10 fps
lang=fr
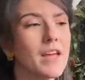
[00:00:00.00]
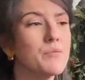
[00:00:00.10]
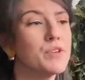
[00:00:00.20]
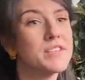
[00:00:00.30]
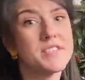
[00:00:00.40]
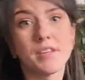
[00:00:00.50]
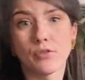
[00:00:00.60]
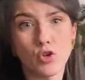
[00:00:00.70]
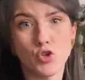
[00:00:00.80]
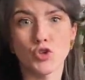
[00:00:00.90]
Et puis à
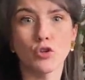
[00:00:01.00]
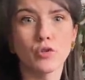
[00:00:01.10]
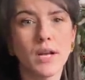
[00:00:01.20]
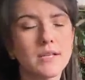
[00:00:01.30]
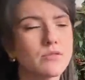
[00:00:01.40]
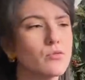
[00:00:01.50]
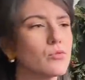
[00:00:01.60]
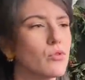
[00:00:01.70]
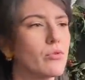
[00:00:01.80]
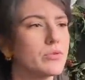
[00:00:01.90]
17h je sors de classe,
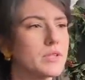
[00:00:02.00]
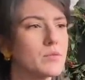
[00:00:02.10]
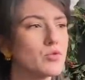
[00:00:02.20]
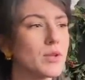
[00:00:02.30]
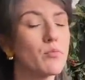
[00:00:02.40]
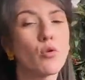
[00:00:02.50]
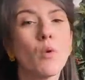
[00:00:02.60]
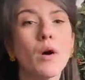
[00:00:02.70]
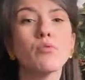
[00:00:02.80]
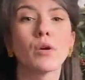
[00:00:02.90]
donc c'était plus simple pour
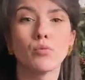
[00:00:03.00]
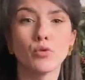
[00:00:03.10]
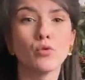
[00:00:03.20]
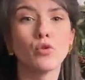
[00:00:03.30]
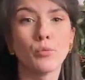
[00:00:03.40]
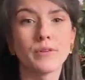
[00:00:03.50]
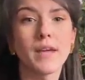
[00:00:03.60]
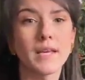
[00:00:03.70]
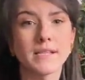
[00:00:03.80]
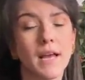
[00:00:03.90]
moi pour répondre aux
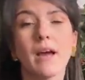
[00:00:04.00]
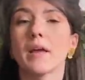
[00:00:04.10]
commentaires, etc.